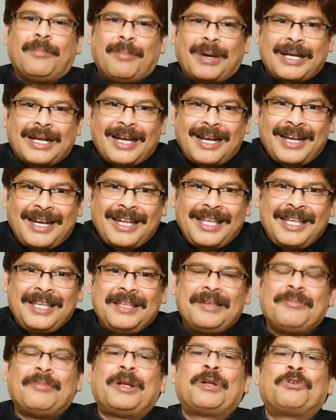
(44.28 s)
మనల్ని
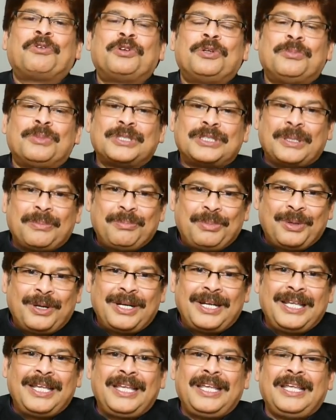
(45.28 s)
మన కుటుంబ
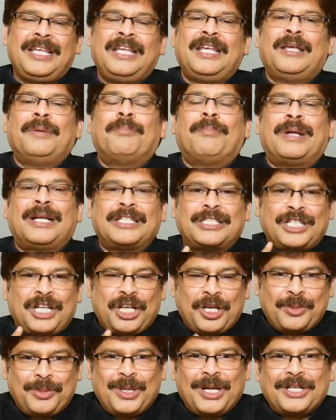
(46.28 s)
సభ్యుల్ని మన
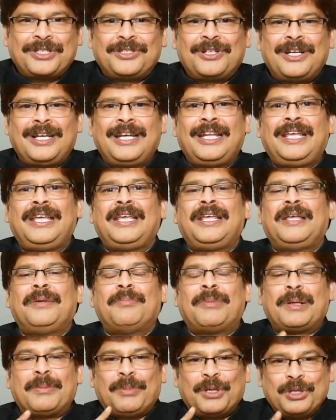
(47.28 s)
శ్రేయభిలాషుల్ని
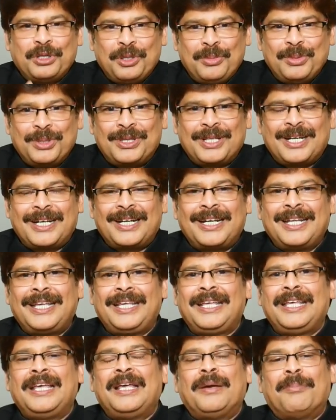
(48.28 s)
మన బంధుమిత్రుల్ని
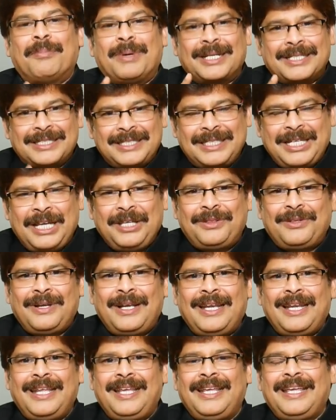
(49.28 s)
మన
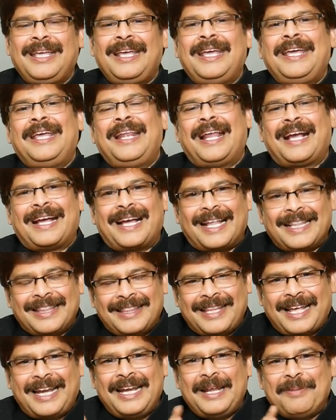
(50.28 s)
స్నేహితుల్ని ఇలాగ
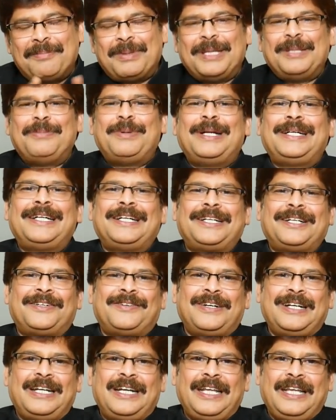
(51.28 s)
అందరినీ ఇబ్బంది
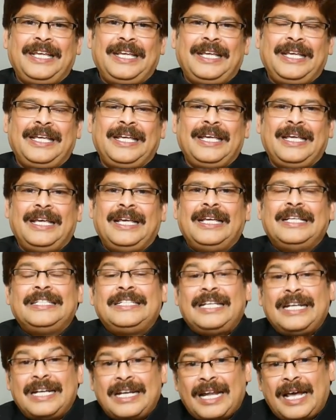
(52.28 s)
పెట్టేటటువంటి
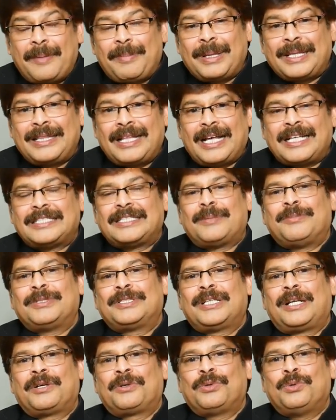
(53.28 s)
చిన్న పెద్ద
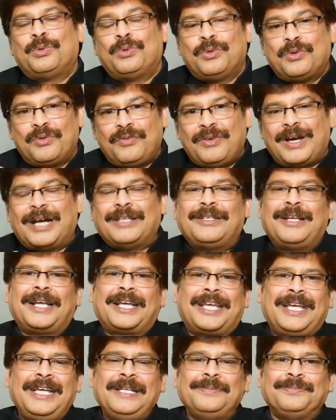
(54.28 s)
సమస్యలకు
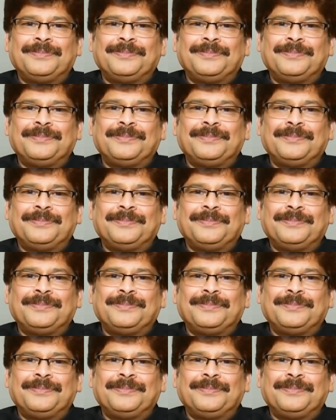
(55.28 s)
వ్యాధులకి